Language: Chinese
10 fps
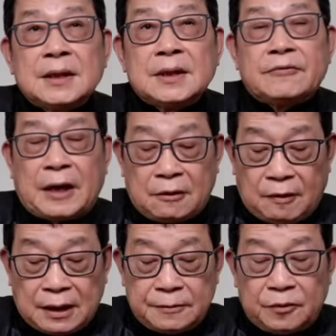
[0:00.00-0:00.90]
法
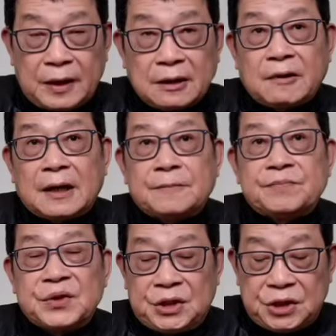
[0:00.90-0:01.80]
广，法广，
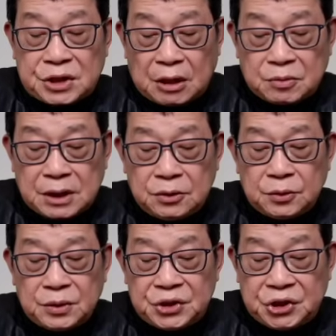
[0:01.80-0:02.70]
以少胜
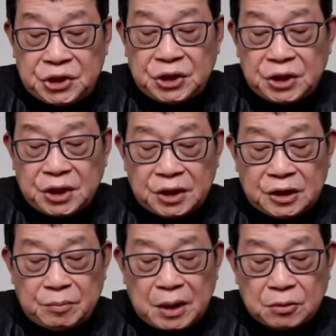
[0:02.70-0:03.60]
多，奇特
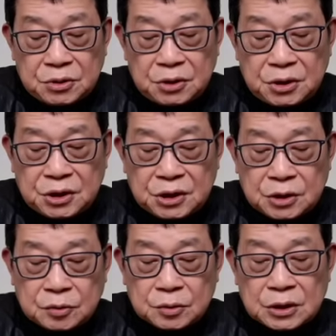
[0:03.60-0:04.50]
的美国选举
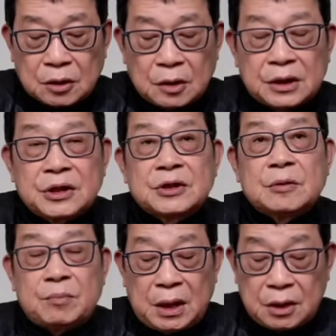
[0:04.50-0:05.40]
制度，这观念
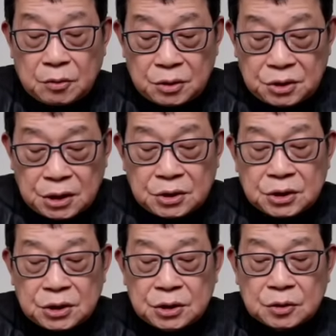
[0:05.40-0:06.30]
叫美国选
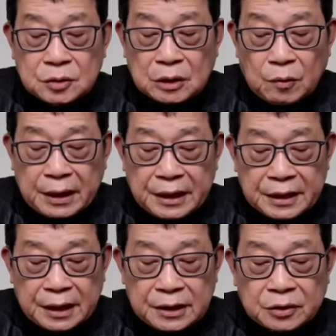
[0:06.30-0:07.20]
举制度，在外
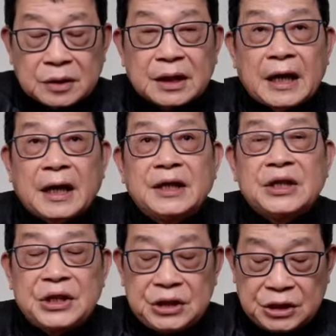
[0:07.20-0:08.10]
人看有它难
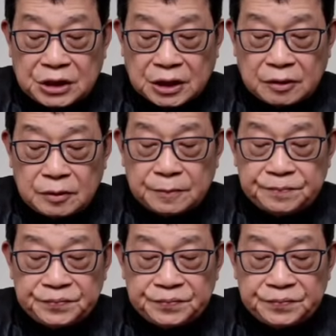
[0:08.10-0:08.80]
以理解的成分。